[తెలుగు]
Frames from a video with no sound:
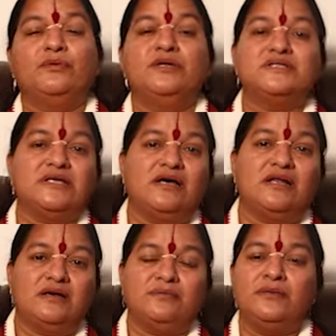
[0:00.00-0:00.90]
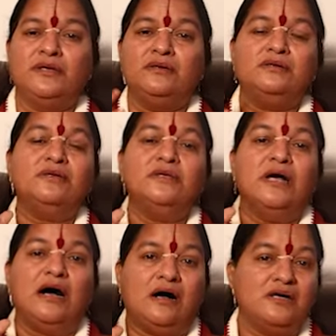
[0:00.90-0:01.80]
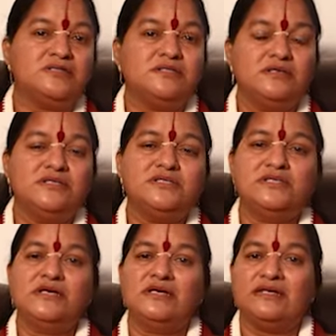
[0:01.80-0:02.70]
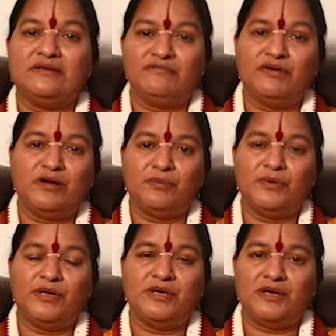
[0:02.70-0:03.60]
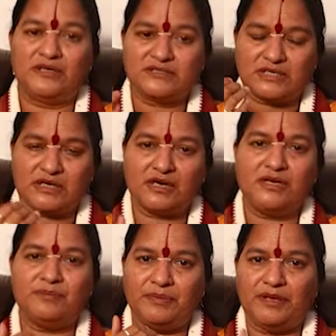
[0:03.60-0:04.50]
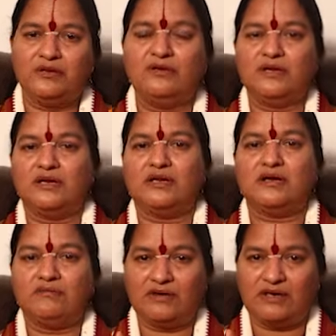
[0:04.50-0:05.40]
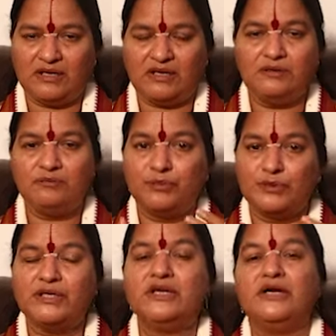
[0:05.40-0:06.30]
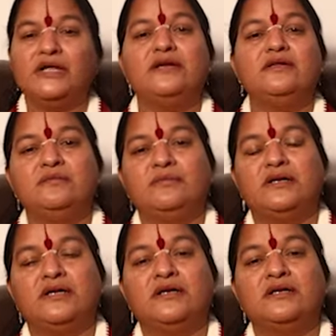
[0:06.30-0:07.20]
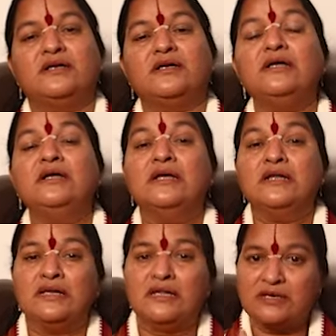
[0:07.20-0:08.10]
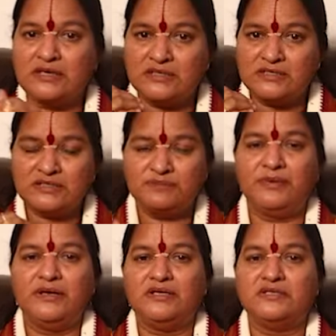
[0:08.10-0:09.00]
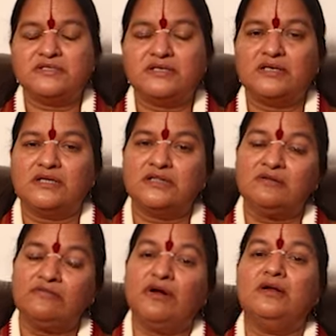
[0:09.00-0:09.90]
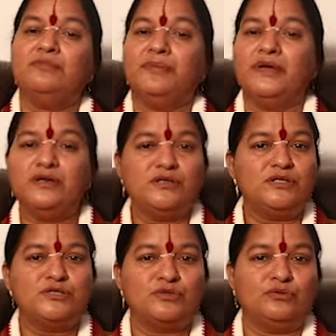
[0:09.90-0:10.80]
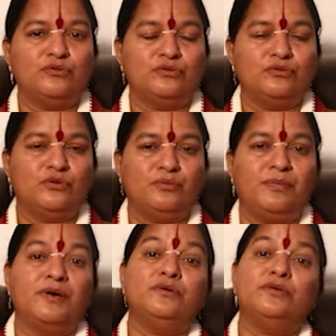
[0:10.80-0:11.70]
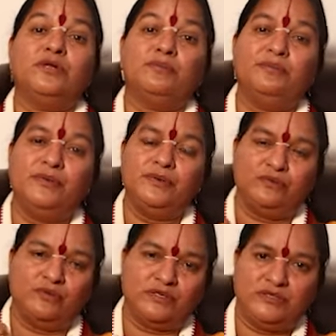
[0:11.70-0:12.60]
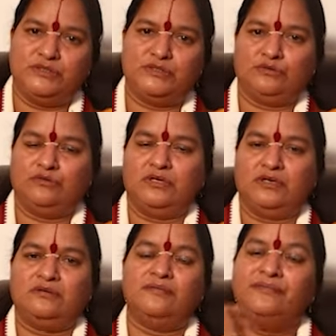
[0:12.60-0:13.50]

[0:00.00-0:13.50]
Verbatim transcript: కూడా చాలా మీరు ఆస్తులు ఇచ్చినా ఇవ్వకపోయినా చక్కటి పేరును గనక వాళ్ళకి పుట్టిన డేట్ని బట్టి గనక నిర్ణయించి పేరు ఇచ్చినట్టయితే వాళ్ళు పేరు తెచ్చుకుంటంతో పాటు డబ్బును కూడా తెచ్చుకుంటారు